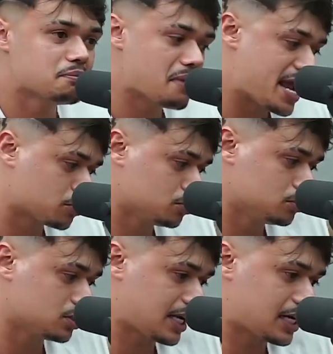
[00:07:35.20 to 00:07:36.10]

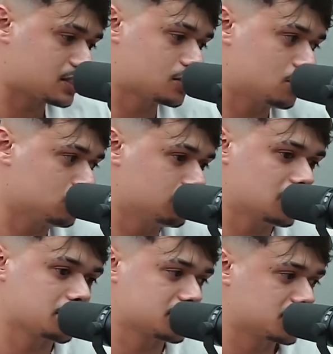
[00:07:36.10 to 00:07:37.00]
cimento, que era só um
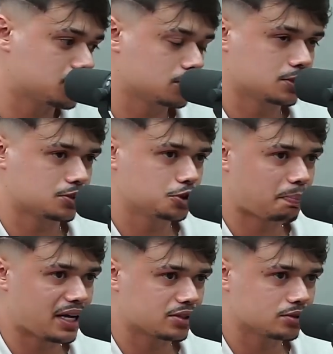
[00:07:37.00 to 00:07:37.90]
banquinho assim eh,
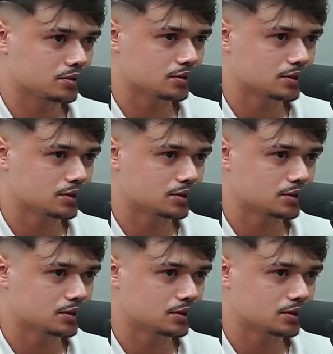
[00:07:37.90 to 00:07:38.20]
suspenso,